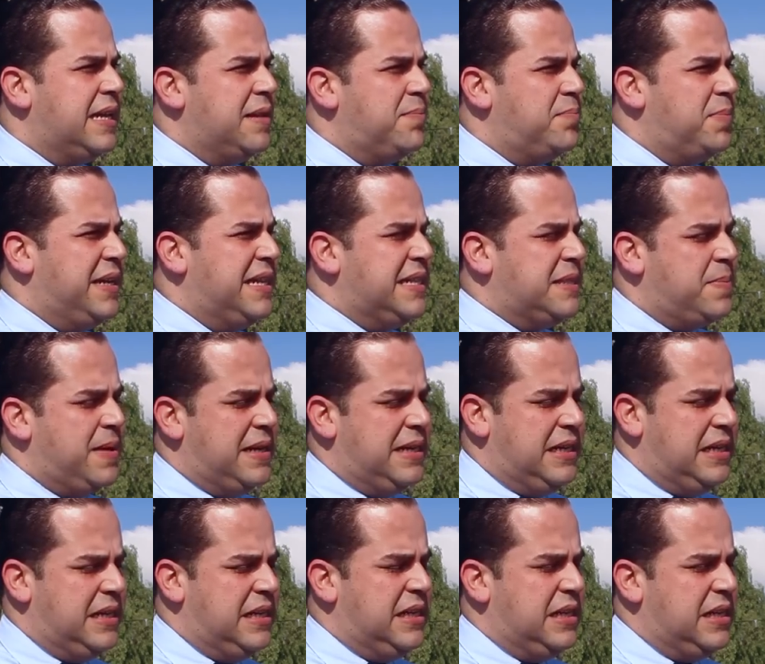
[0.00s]
بالنسبه
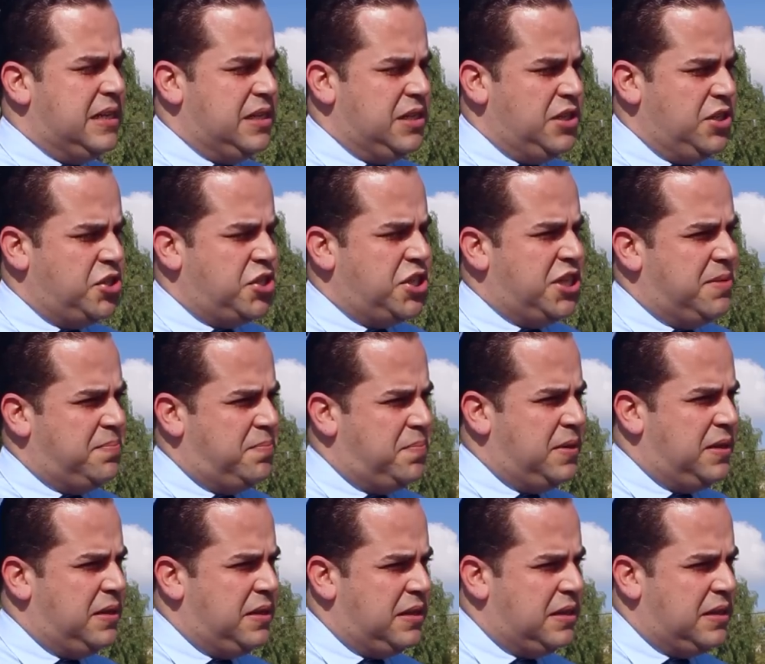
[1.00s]
للي
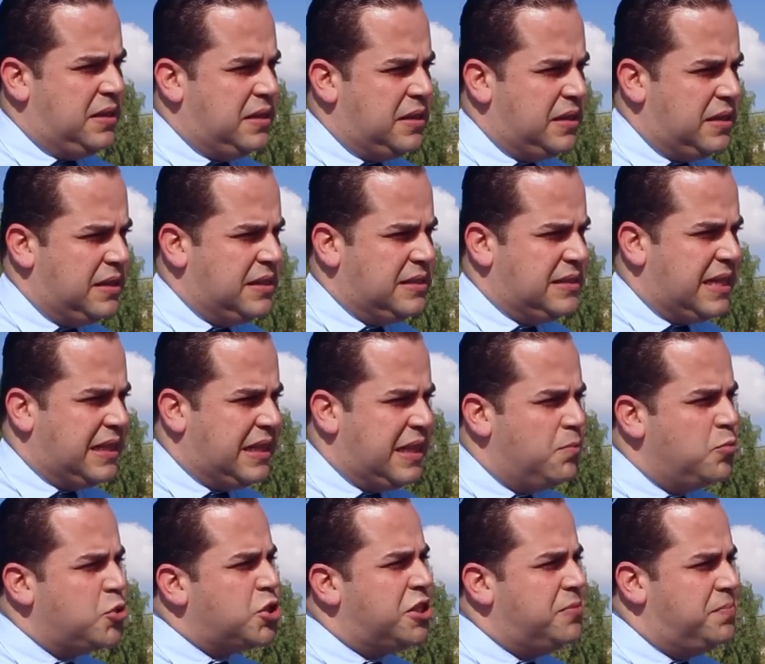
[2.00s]
يجيب
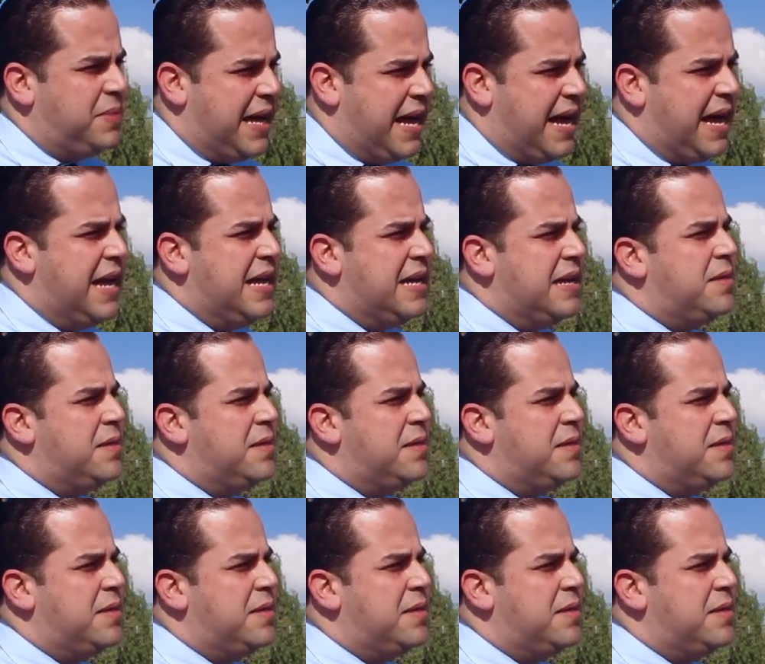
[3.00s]
الزطله مش يبيعها